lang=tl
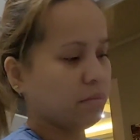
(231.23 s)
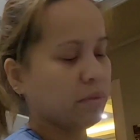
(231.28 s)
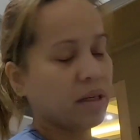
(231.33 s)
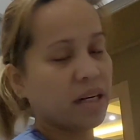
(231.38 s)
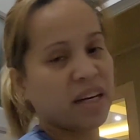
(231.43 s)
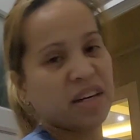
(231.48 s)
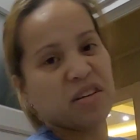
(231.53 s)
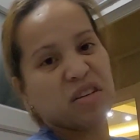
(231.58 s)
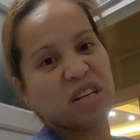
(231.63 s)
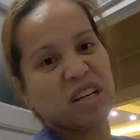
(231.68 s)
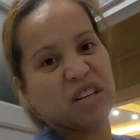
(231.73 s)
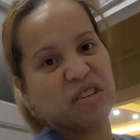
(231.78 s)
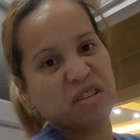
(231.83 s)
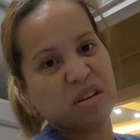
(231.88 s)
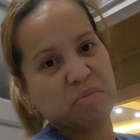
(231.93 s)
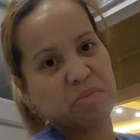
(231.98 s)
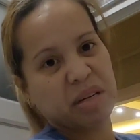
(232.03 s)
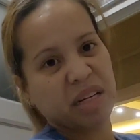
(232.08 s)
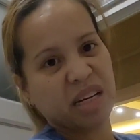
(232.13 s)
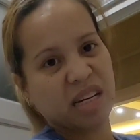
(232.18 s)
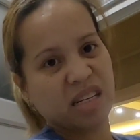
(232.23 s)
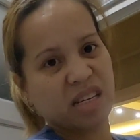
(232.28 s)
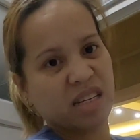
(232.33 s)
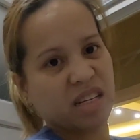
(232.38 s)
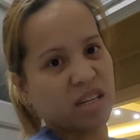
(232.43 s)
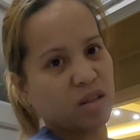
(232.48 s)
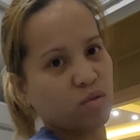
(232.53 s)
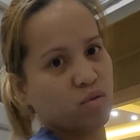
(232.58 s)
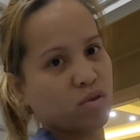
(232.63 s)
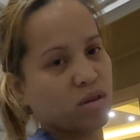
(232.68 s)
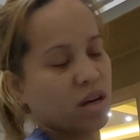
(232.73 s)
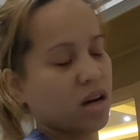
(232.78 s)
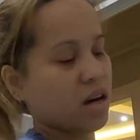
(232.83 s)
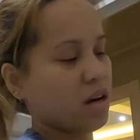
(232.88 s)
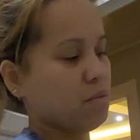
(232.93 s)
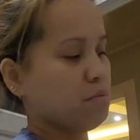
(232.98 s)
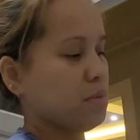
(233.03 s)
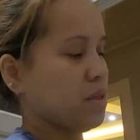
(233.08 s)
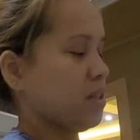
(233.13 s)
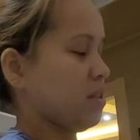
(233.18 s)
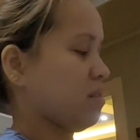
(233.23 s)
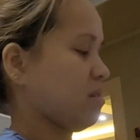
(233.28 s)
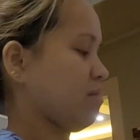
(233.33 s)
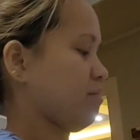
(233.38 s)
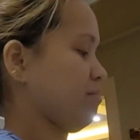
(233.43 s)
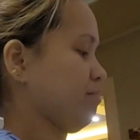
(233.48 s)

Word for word: Malayo-layo naman kasi dito sa amin.